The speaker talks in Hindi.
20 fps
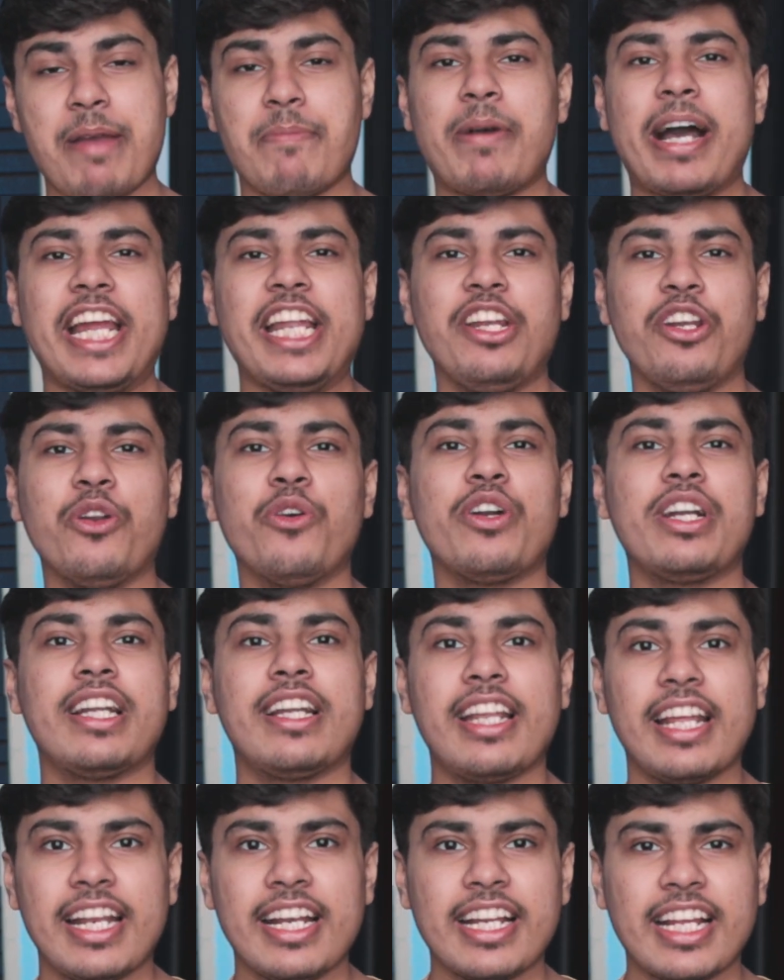एम आई नोट
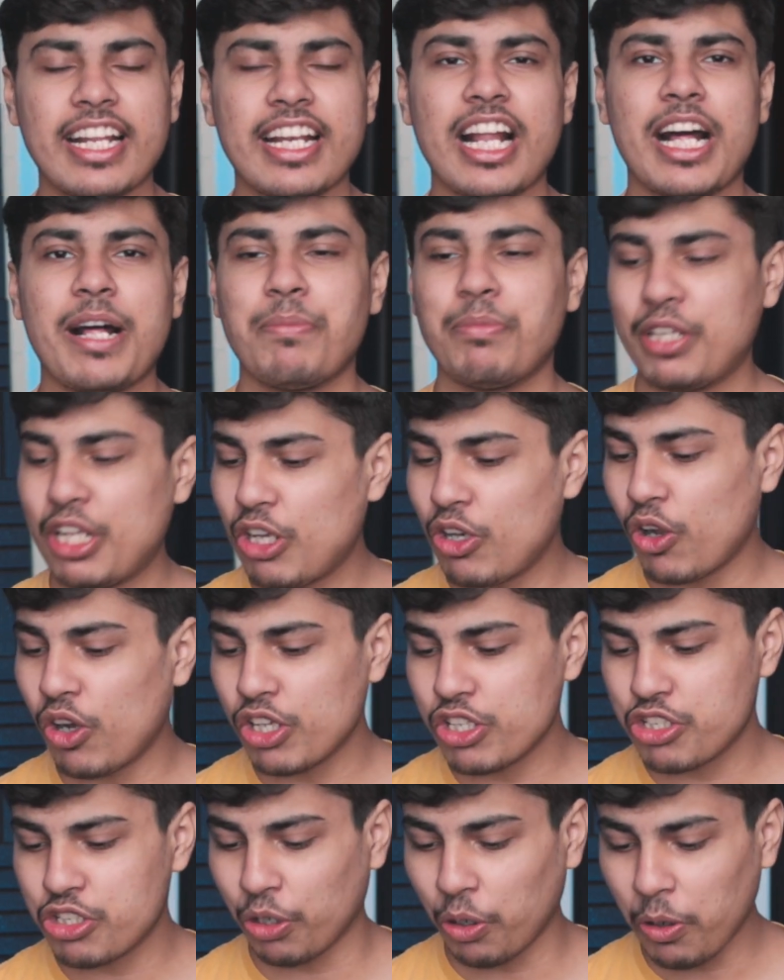टेन के नाम से
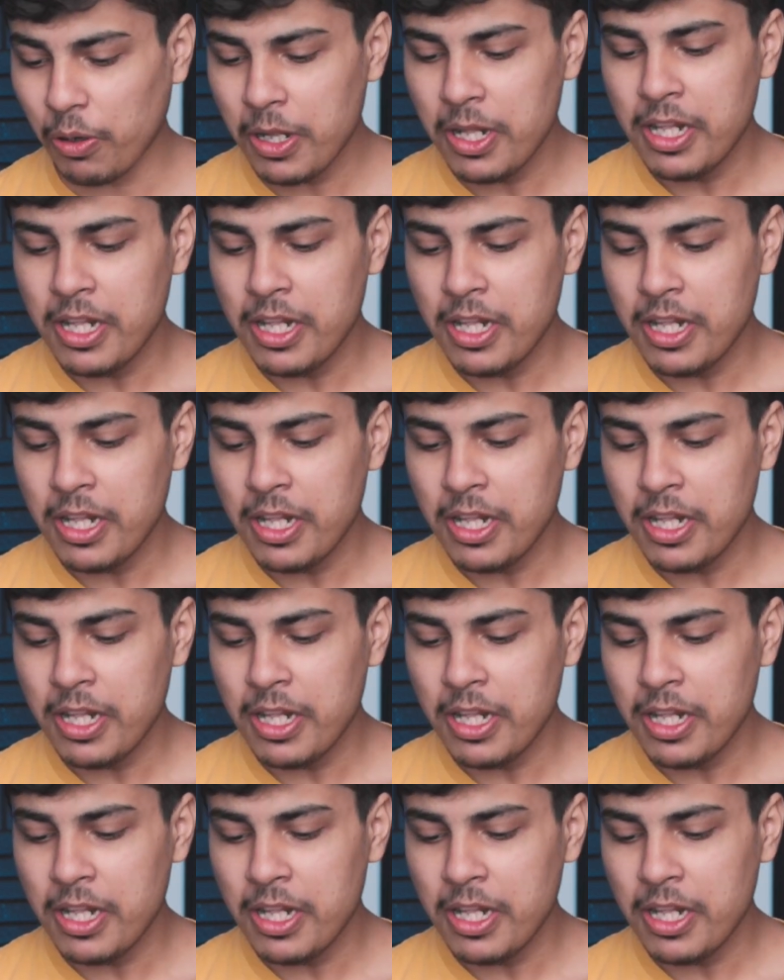लॉन्च हो